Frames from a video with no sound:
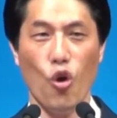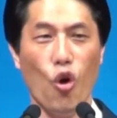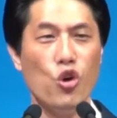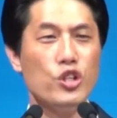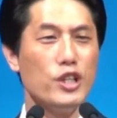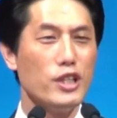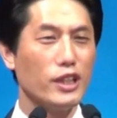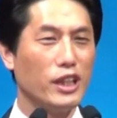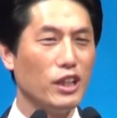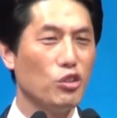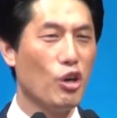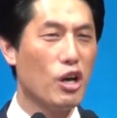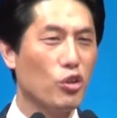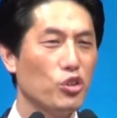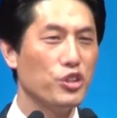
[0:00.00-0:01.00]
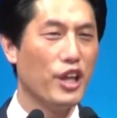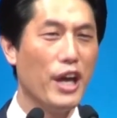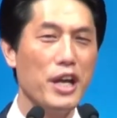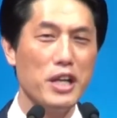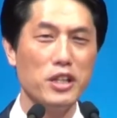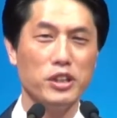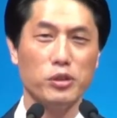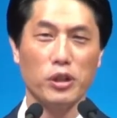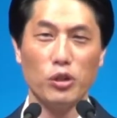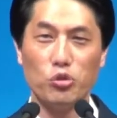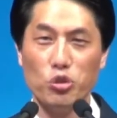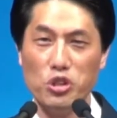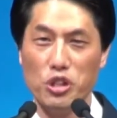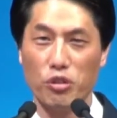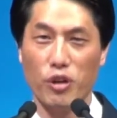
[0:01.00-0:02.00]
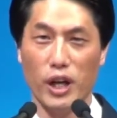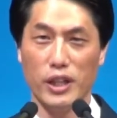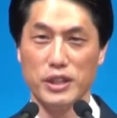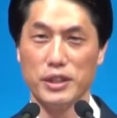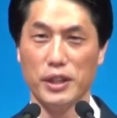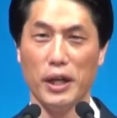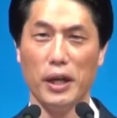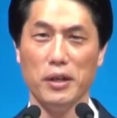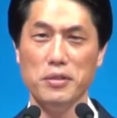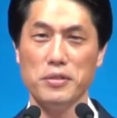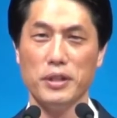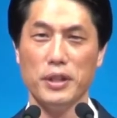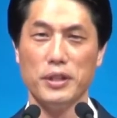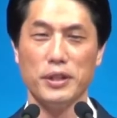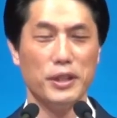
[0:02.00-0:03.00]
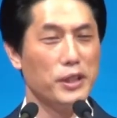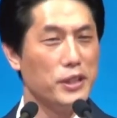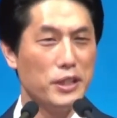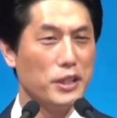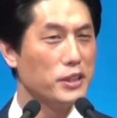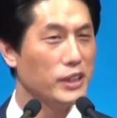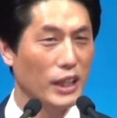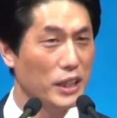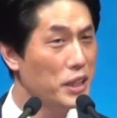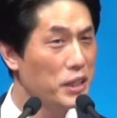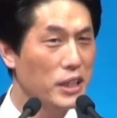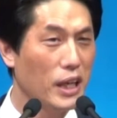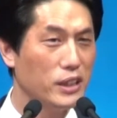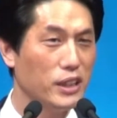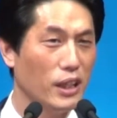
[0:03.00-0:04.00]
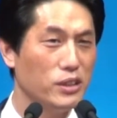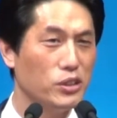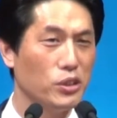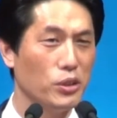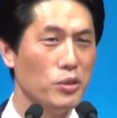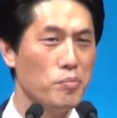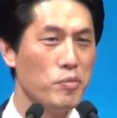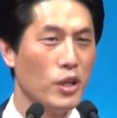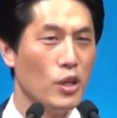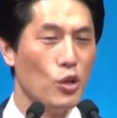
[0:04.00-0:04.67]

오늘 기도하고 내일 거두려고 하는 거예요. 그런 일은 잘 일어나지 않지요.